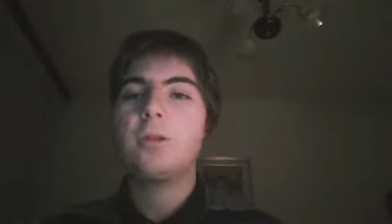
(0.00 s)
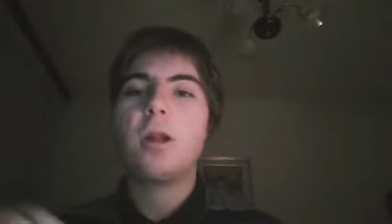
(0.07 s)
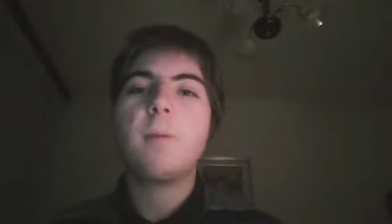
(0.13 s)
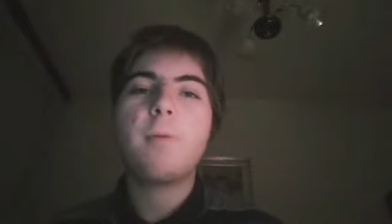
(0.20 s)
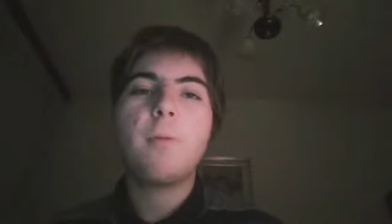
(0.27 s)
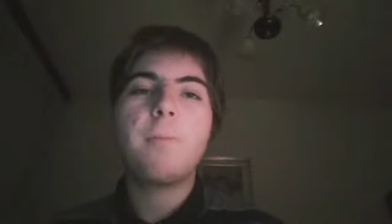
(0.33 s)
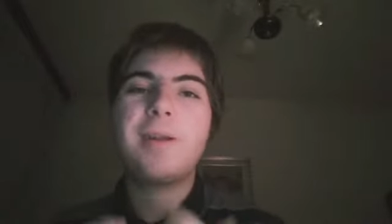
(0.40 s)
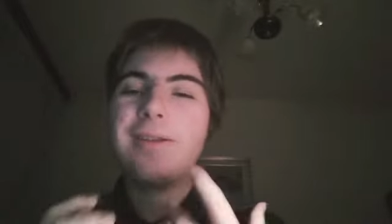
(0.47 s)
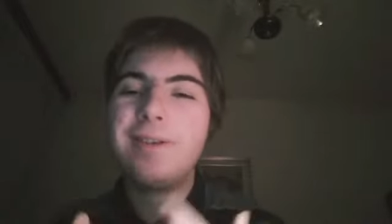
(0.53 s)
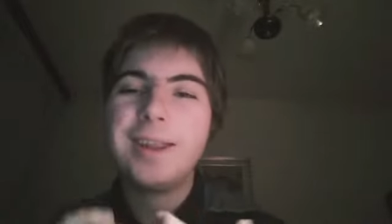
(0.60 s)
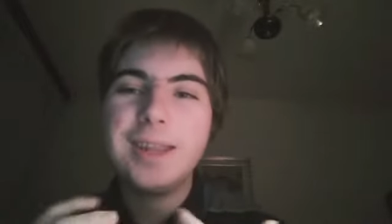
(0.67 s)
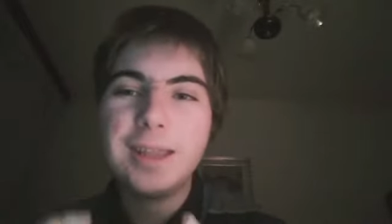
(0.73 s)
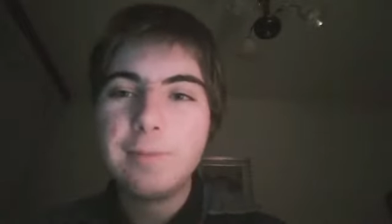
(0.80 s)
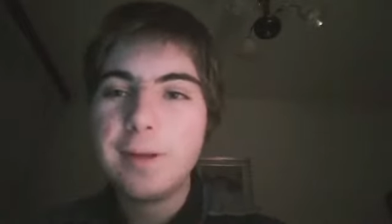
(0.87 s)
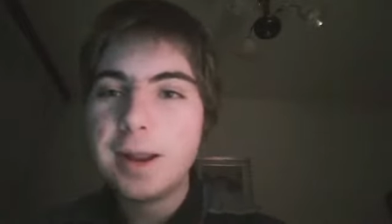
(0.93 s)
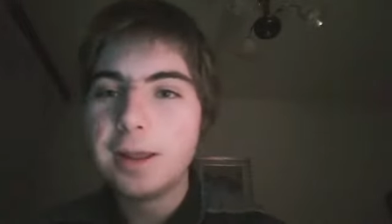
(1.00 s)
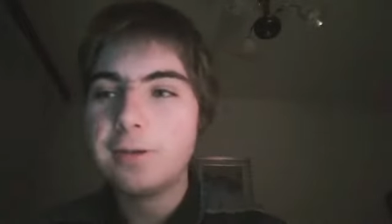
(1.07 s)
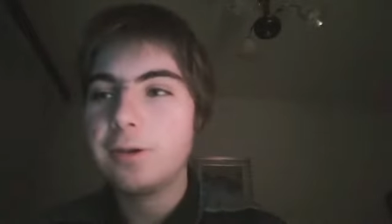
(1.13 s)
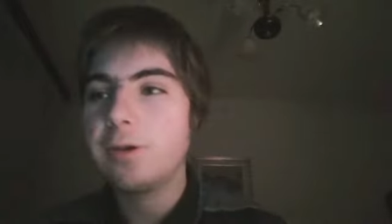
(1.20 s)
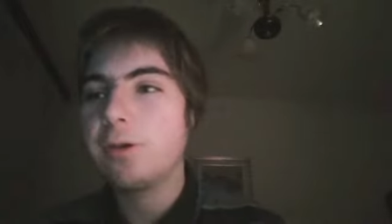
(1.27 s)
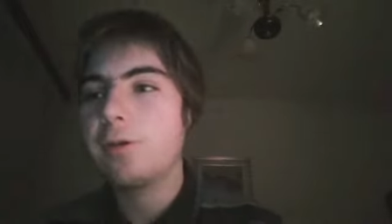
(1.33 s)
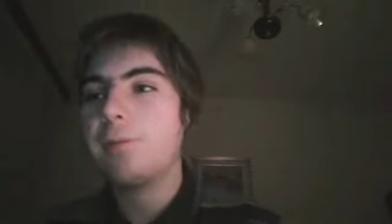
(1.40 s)
troppo prevedibile
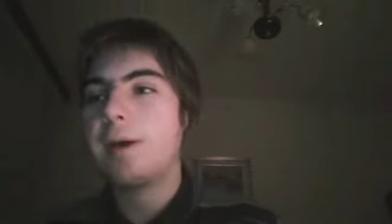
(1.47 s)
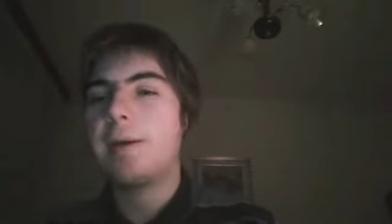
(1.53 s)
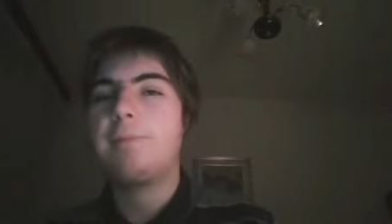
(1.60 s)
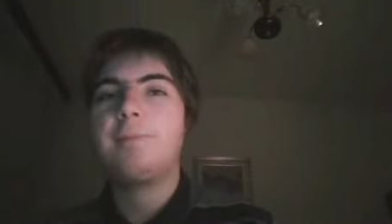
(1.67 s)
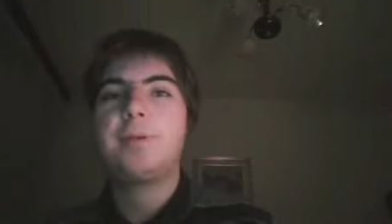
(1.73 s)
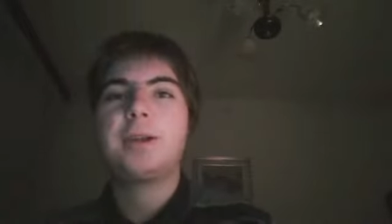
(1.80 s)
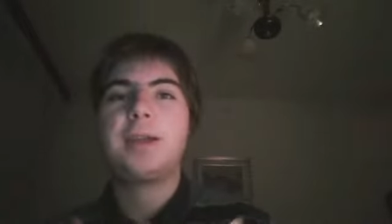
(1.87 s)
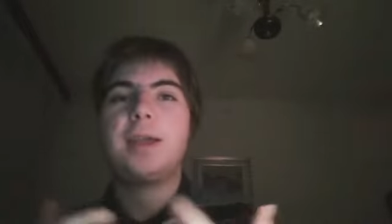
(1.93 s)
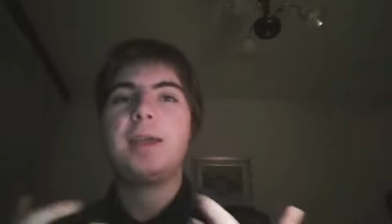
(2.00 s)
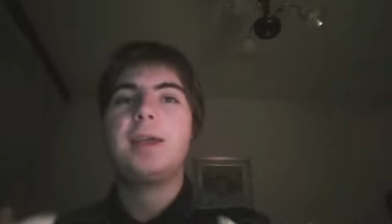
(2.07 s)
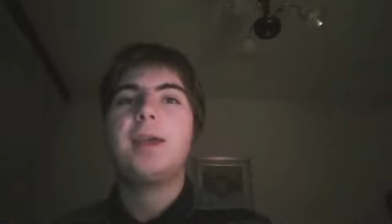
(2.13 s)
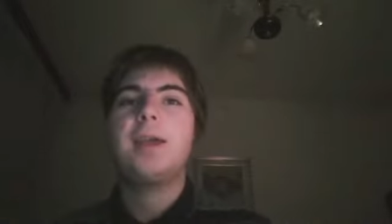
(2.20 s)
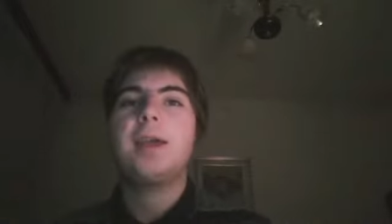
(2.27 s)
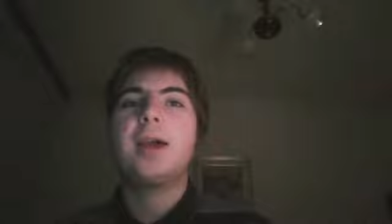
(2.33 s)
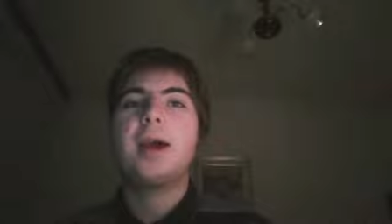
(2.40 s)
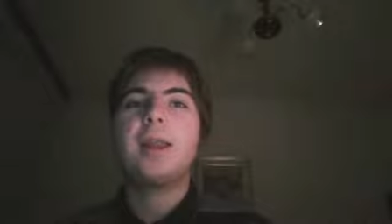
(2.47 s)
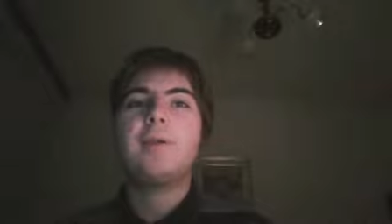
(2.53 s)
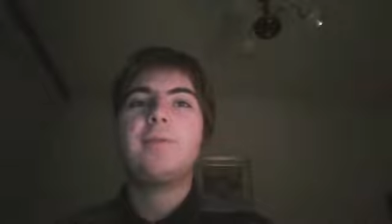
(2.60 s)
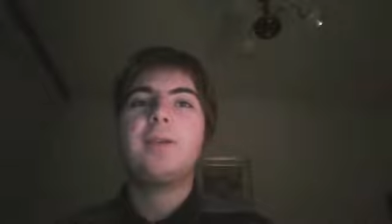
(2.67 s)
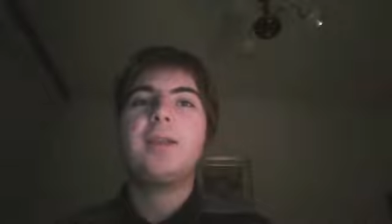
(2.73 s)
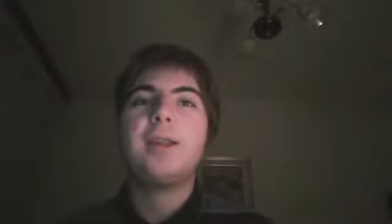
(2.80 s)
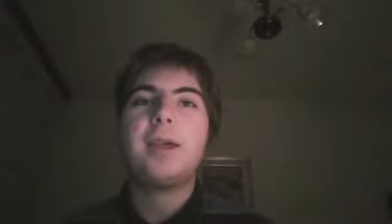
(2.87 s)
secondo me perché
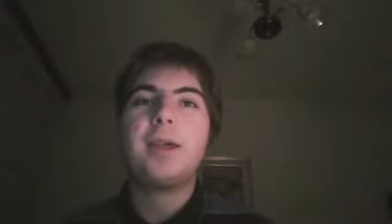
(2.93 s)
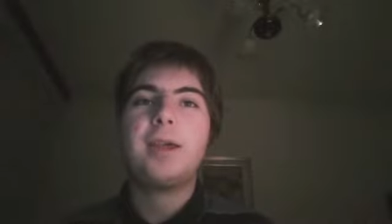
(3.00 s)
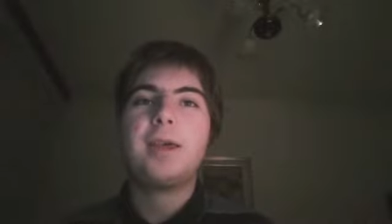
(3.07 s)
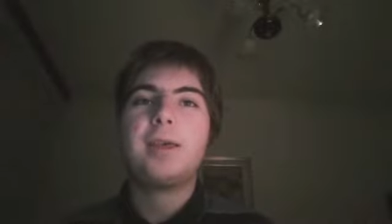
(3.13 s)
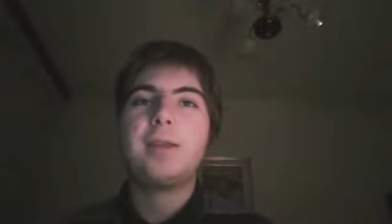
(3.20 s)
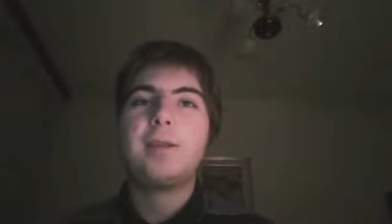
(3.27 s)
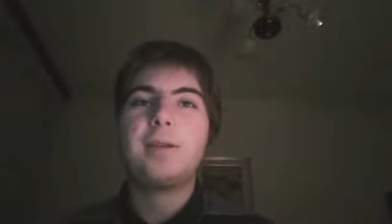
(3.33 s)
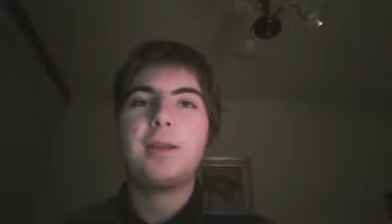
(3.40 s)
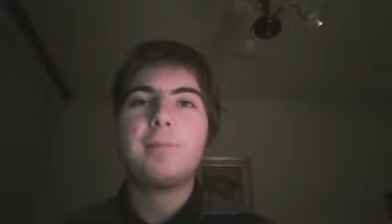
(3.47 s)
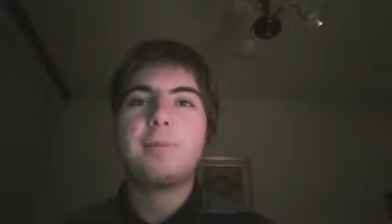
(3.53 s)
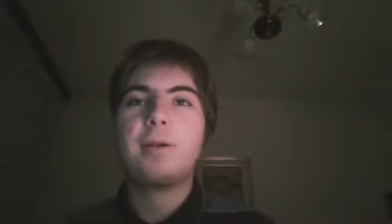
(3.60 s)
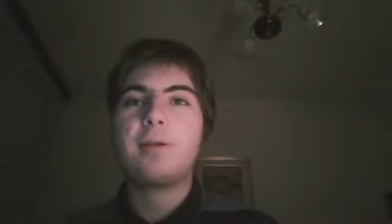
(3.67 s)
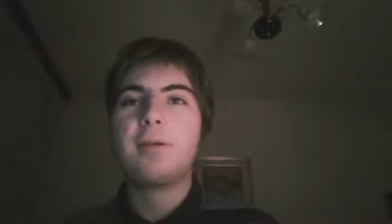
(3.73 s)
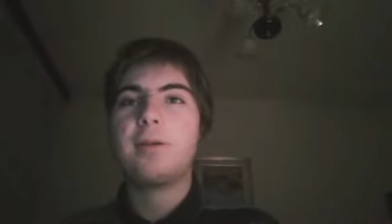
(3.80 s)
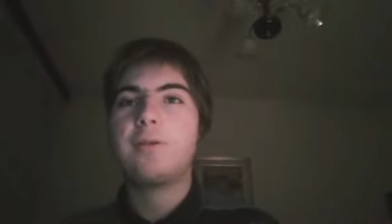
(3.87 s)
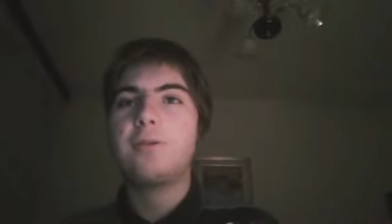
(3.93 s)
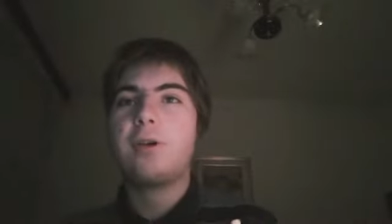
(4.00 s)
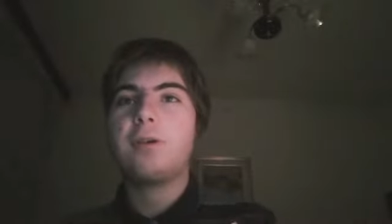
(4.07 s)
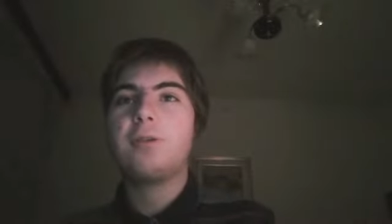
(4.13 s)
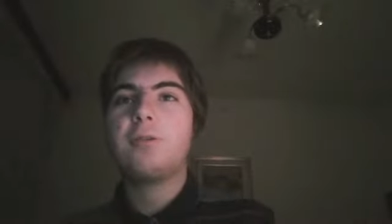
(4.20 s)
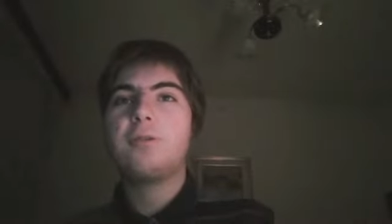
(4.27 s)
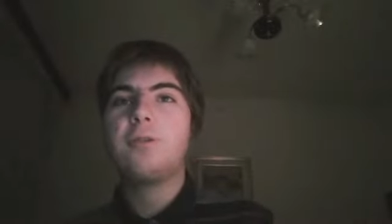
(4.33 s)
alla fine è sempre il
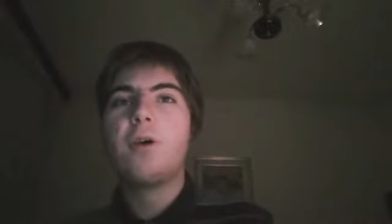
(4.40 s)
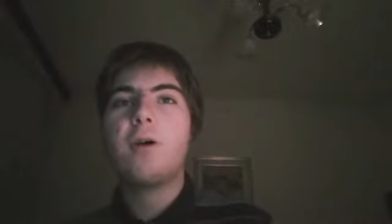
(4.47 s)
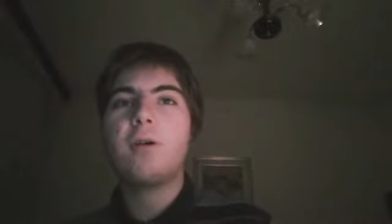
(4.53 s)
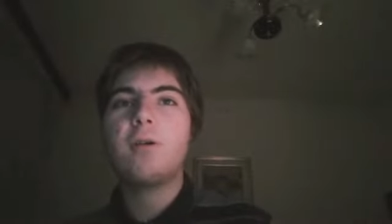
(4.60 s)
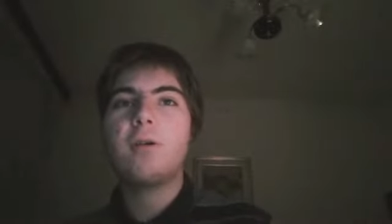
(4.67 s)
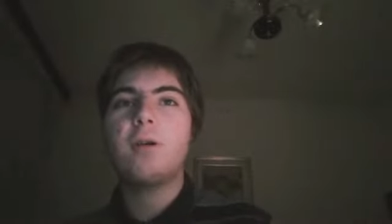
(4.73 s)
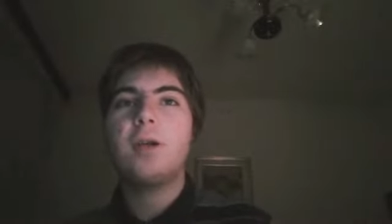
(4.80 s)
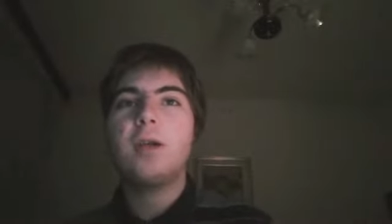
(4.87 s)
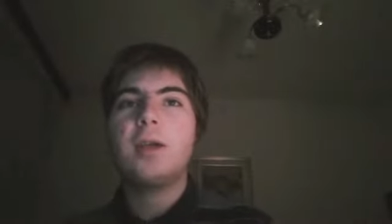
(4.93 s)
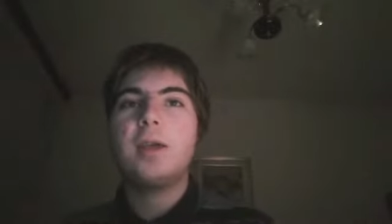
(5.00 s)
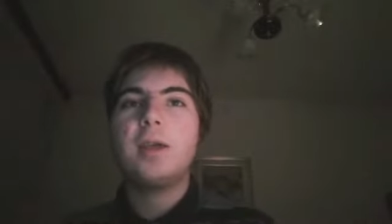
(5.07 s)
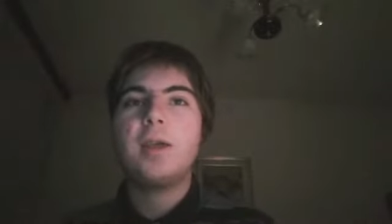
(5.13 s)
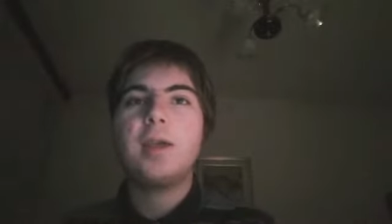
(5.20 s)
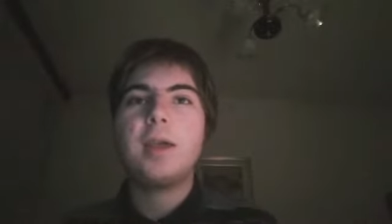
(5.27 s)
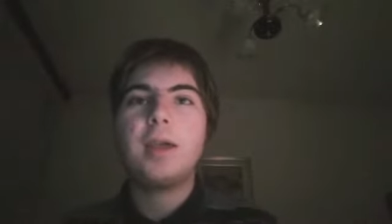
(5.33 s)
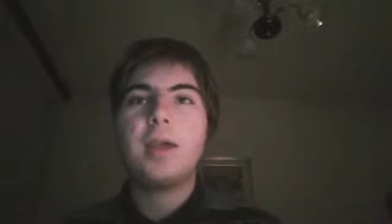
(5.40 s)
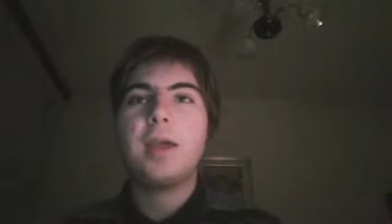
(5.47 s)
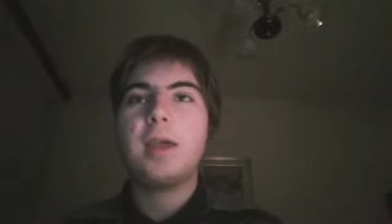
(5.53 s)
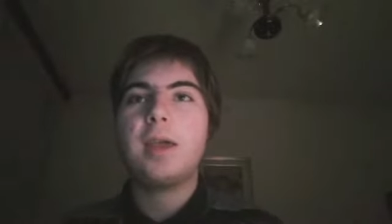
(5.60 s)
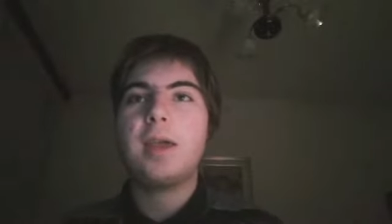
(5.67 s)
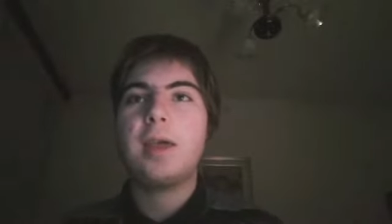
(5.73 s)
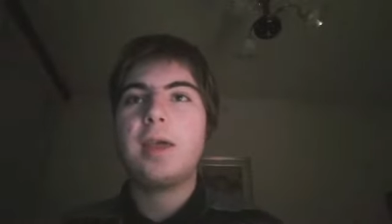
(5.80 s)
solito gioco
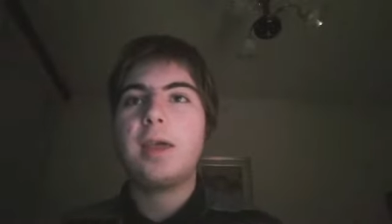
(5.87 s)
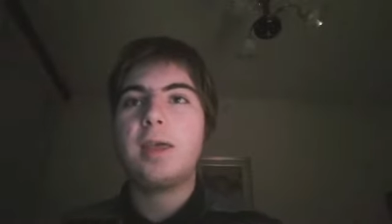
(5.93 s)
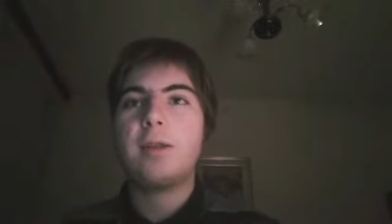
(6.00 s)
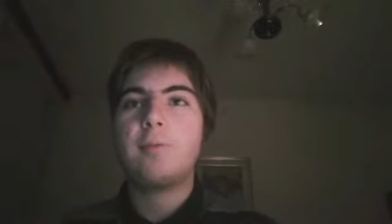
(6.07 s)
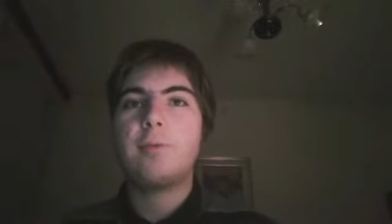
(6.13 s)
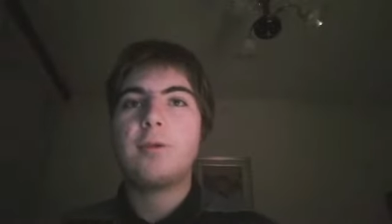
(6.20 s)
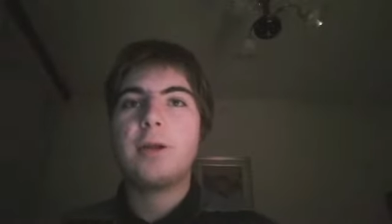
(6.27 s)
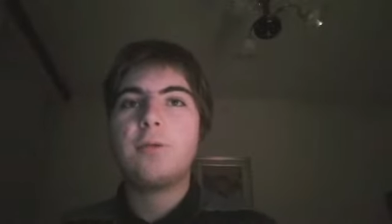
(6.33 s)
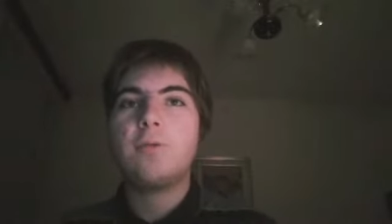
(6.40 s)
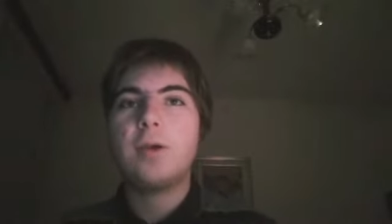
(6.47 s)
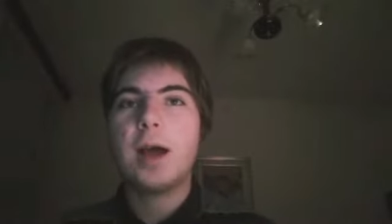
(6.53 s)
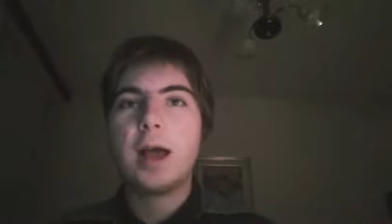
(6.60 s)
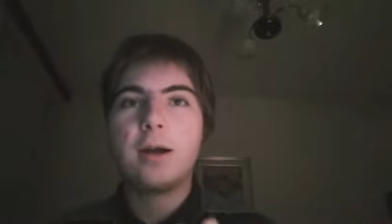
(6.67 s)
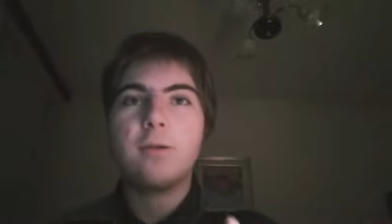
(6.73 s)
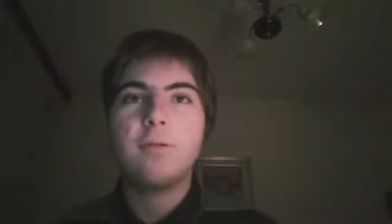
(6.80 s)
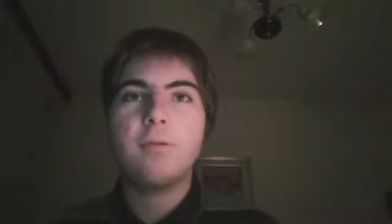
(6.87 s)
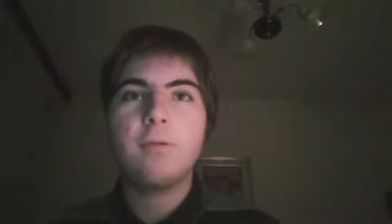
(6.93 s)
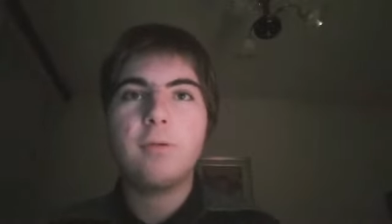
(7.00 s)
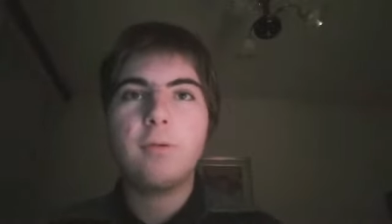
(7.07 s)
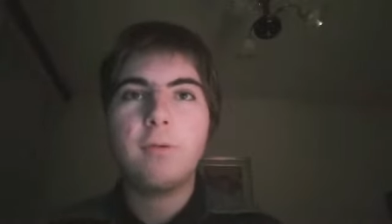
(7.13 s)
eh, scusa Lukaku,